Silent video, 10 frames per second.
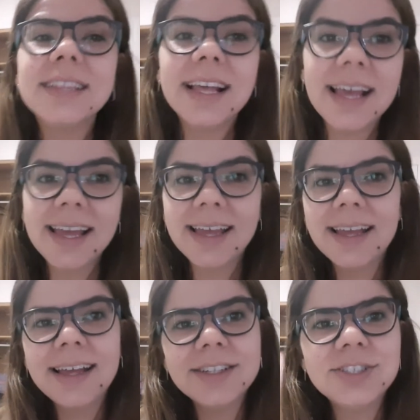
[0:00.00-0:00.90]

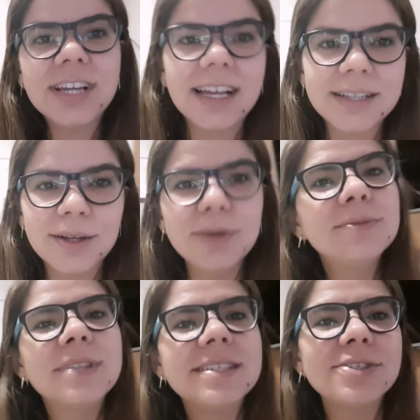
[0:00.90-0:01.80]
é, de cada
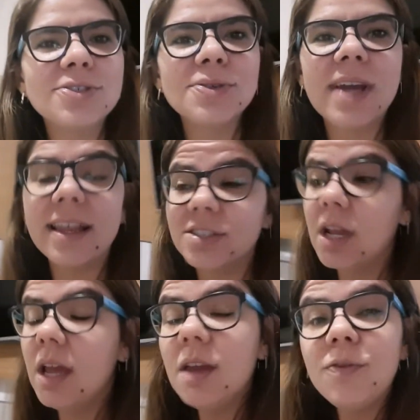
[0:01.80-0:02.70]
um desses lugares.
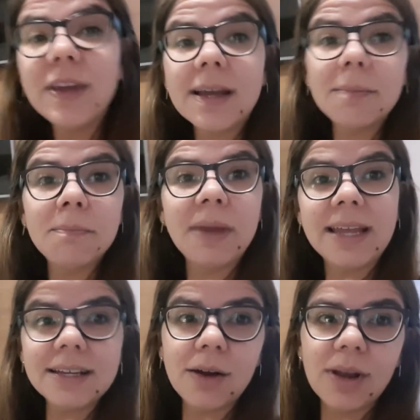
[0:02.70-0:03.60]
Fica
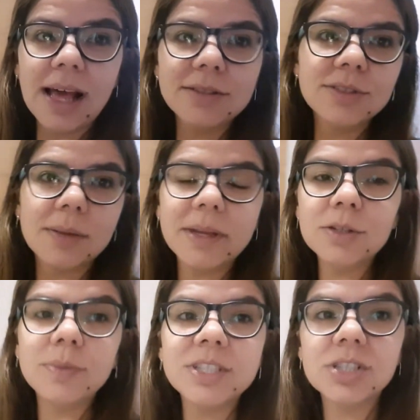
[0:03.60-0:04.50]
bem ao lado também
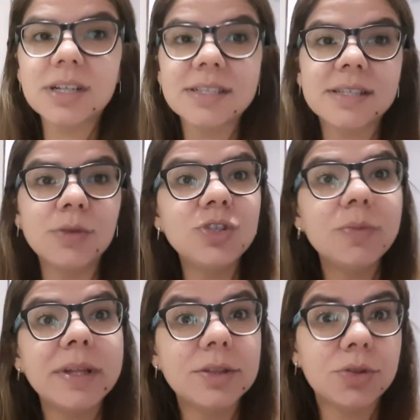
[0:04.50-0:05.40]
de uma estação de
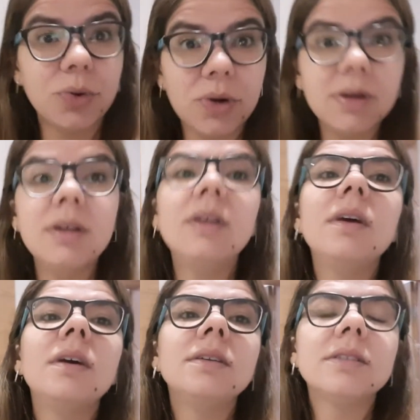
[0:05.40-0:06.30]
metrô,
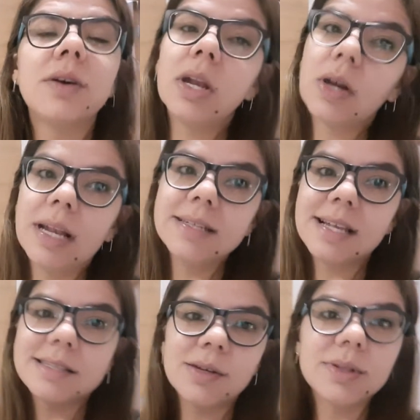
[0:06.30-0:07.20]
então a
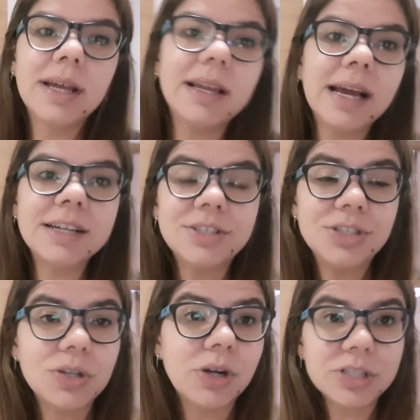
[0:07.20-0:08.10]
localização dele a
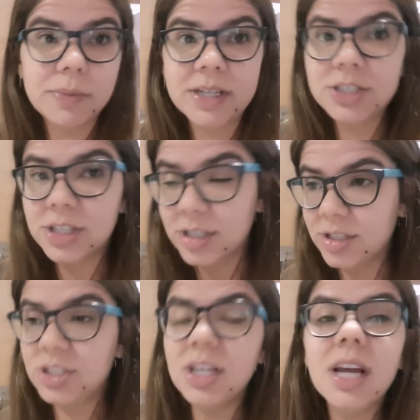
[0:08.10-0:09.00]
gente gosta
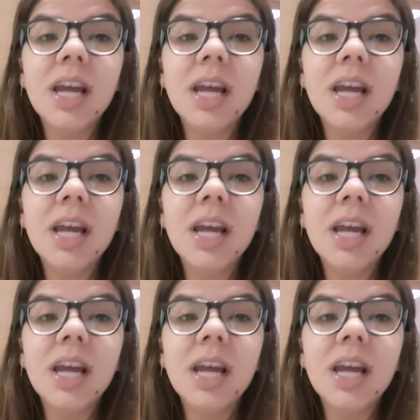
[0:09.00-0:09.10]
bastante.